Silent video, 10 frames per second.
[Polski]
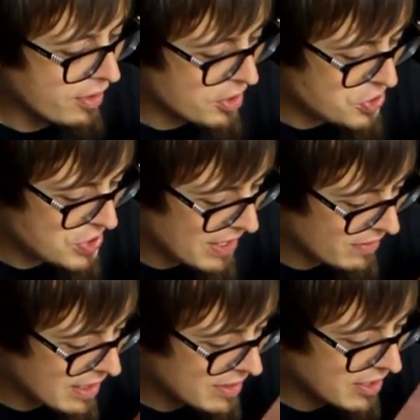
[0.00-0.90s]

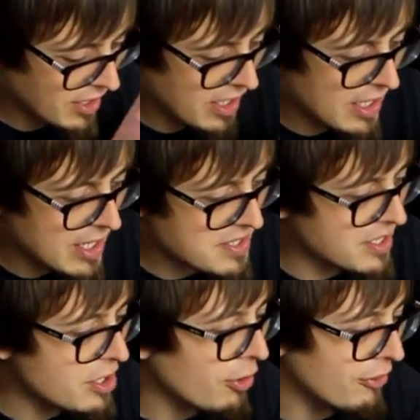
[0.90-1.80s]
ścienne, tak, takie
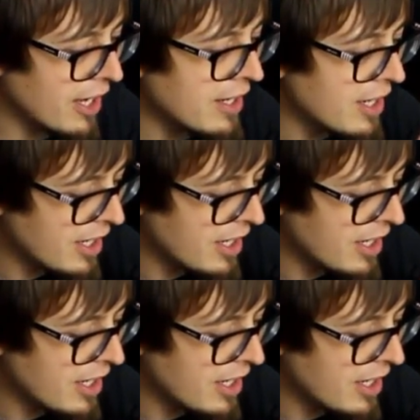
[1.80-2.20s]
jaskiniowe,